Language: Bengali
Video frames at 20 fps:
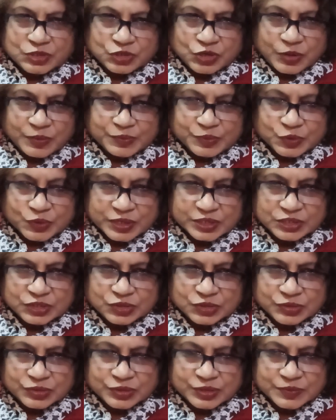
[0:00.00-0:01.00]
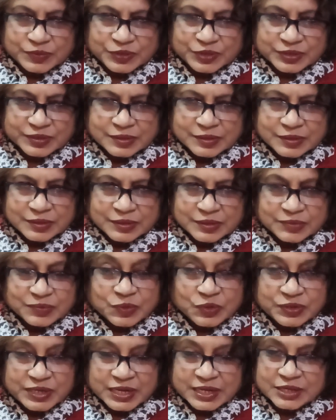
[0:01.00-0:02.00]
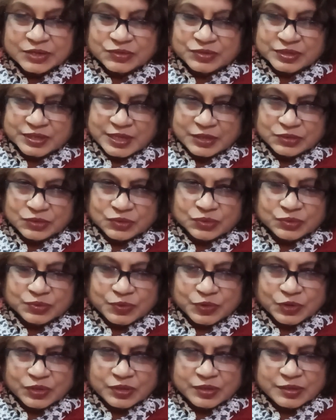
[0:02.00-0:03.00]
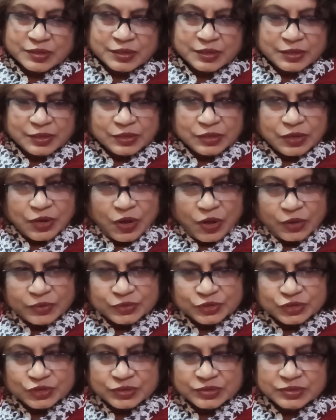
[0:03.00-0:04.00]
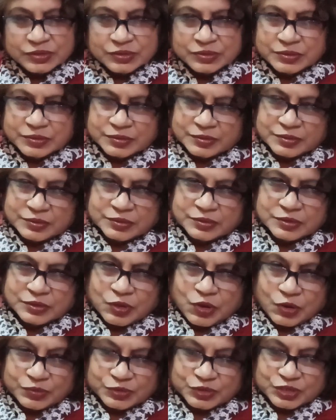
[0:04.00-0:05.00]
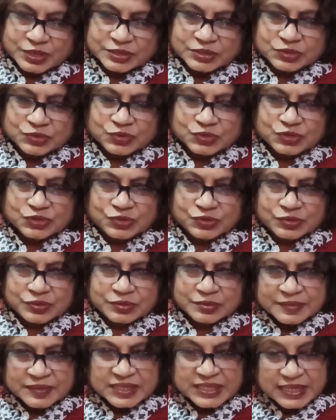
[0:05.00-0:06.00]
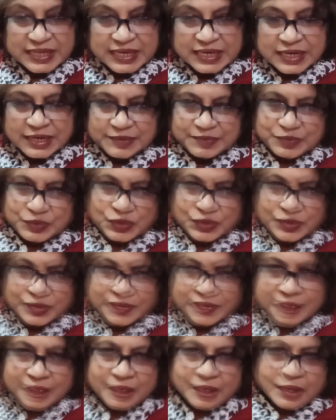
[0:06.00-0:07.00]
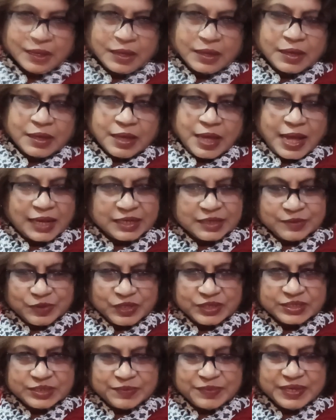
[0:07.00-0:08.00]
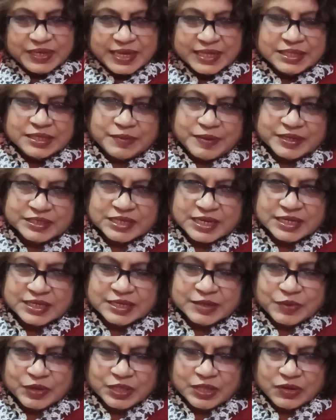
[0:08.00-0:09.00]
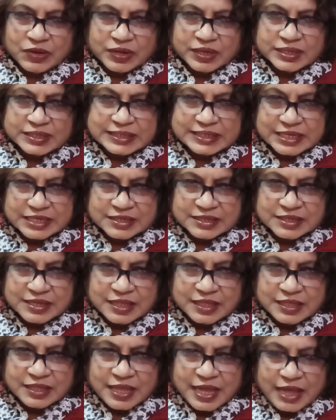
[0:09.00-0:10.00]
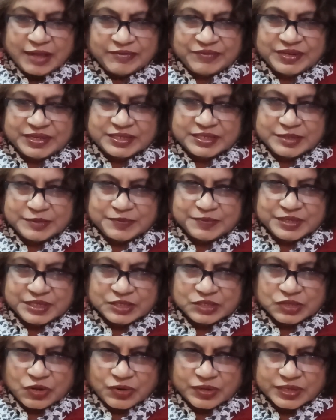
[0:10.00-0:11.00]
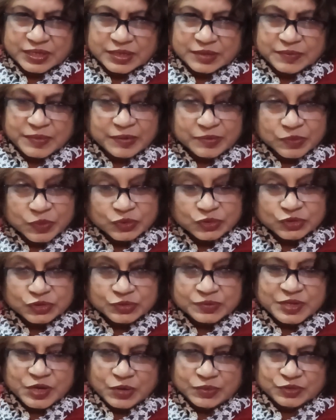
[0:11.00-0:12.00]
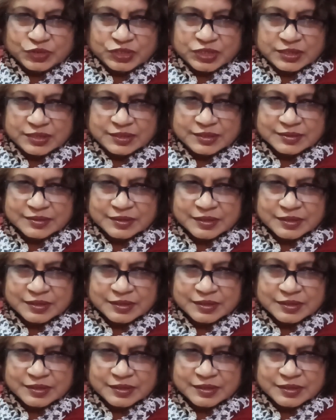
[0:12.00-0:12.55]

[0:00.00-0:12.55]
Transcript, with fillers: সব প্রকাশিত হয়ে পড়ে মনটাকে করে দেয় দুর্বল অবসন্ন অবসাদগ্রস্ত নির্লিপ্ত আগেই বলেছি বিজ্ঞানের ভাষায় একে বলা হয় সিজনাল অ্যাফেক্টিভ ডিসঅর্ডার বা মৌসুমি অবসাদ